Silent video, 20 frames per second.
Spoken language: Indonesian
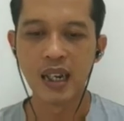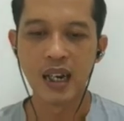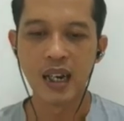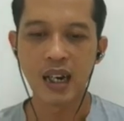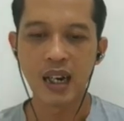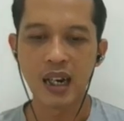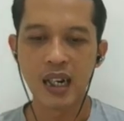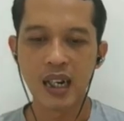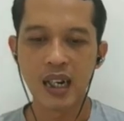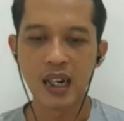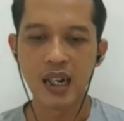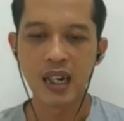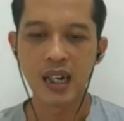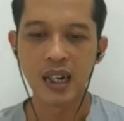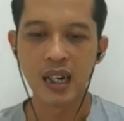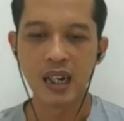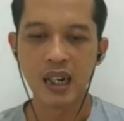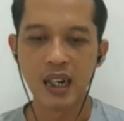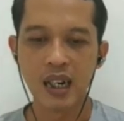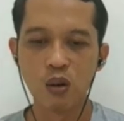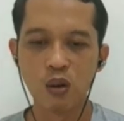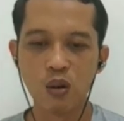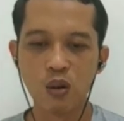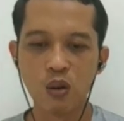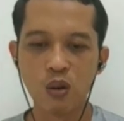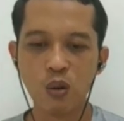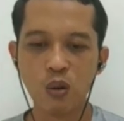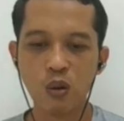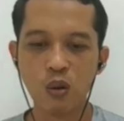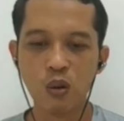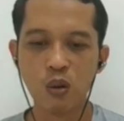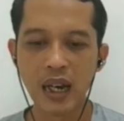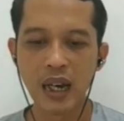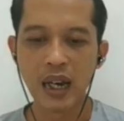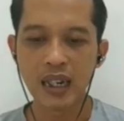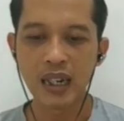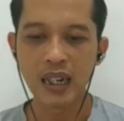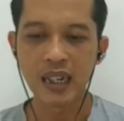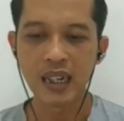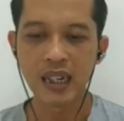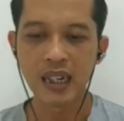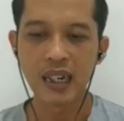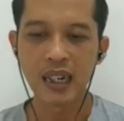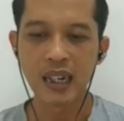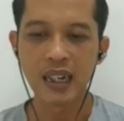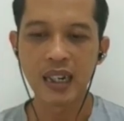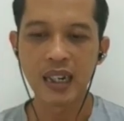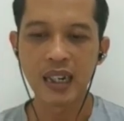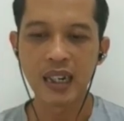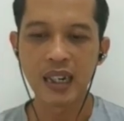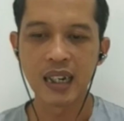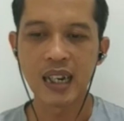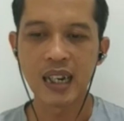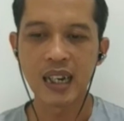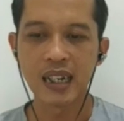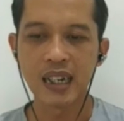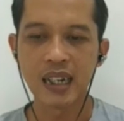uh, hubungan dengan